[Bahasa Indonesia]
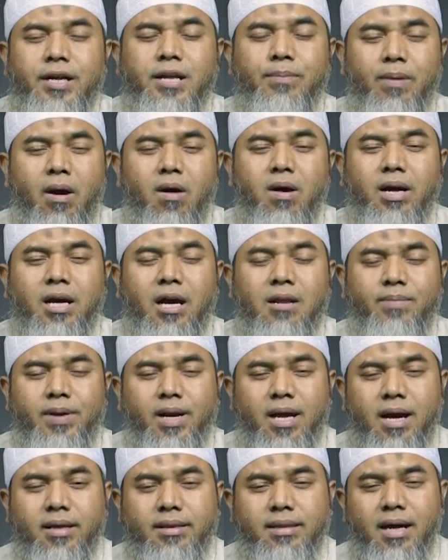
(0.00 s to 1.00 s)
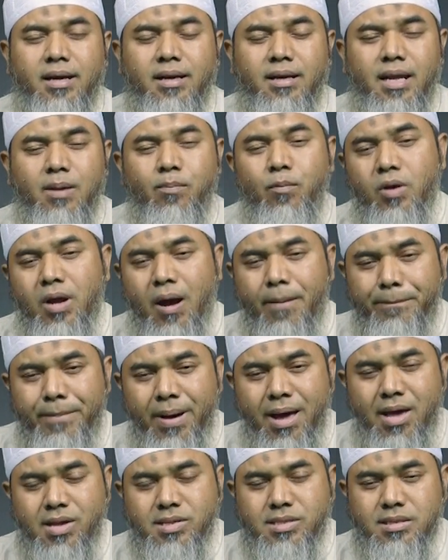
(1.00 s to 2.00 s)
dibawakan perkataan Ibnu
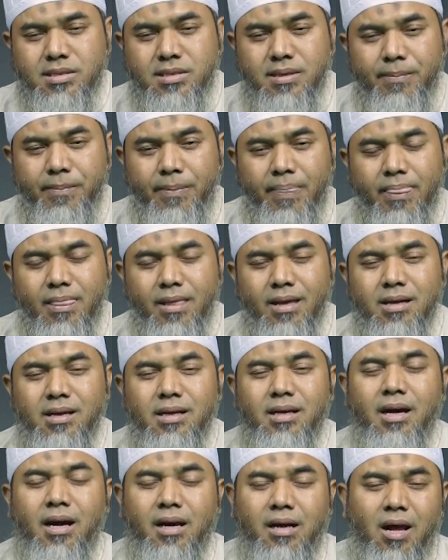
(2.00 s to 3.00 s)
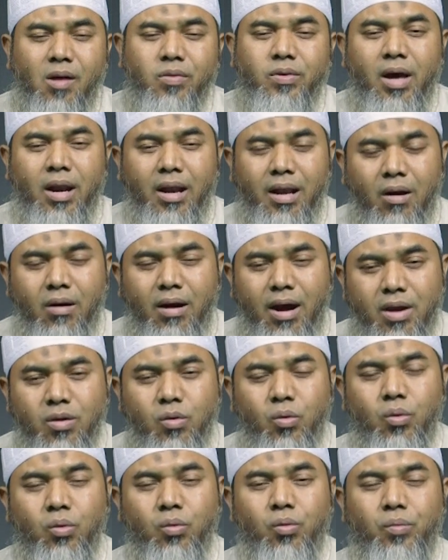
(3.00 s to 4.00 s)
Abbas radhiyallahu
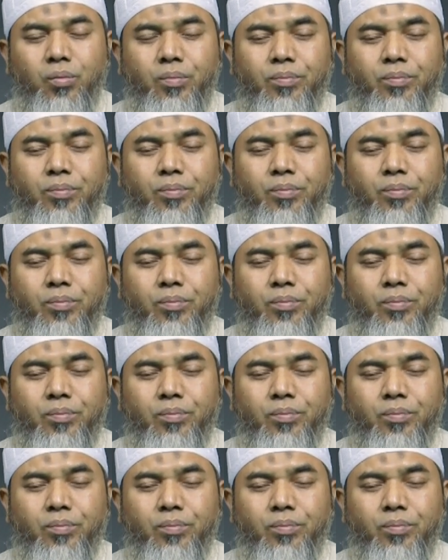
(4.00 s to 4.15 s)
anhu